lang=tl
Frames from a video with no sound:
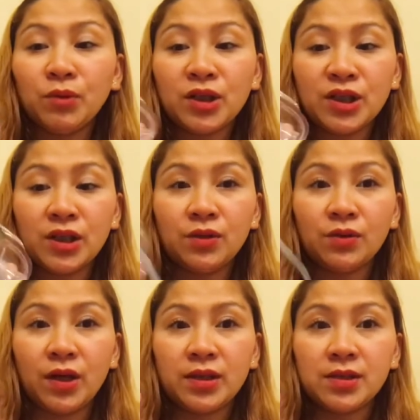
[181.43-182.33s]
siya dito
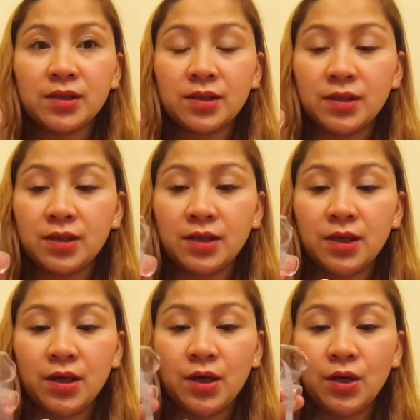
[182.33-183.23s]
guys.
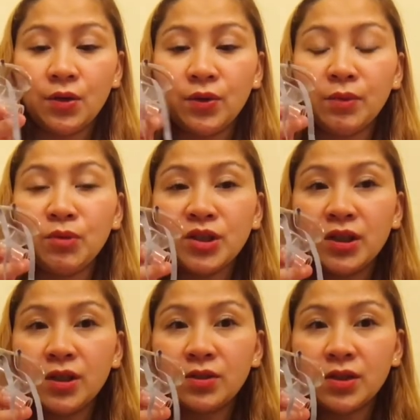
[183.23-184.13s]
Connect mo lang siya
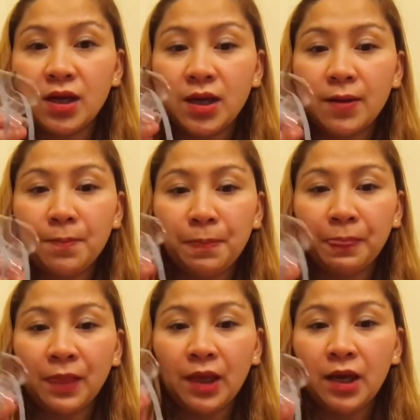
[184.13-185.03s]
dito sa
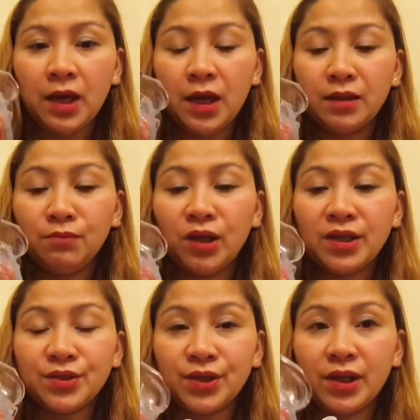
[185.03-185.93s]
uh,
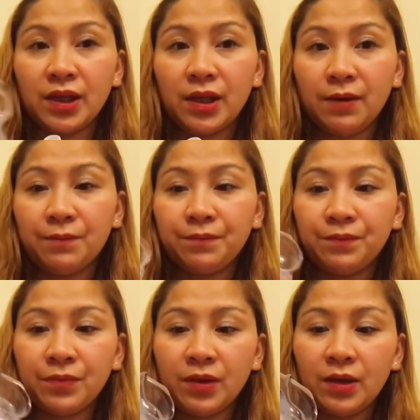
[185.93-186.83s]
nebulizer kit niya.
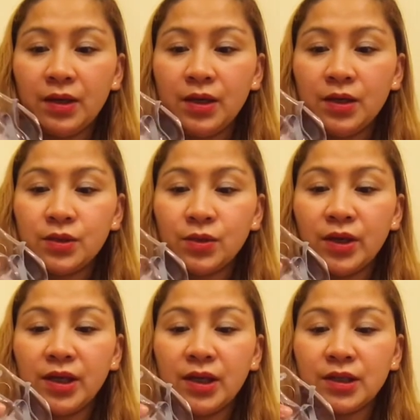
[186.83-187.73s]
So,
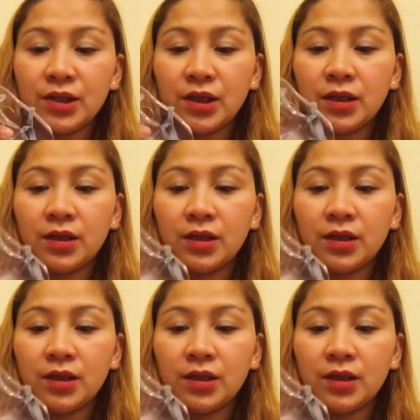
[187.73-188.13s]
ganyan na siya.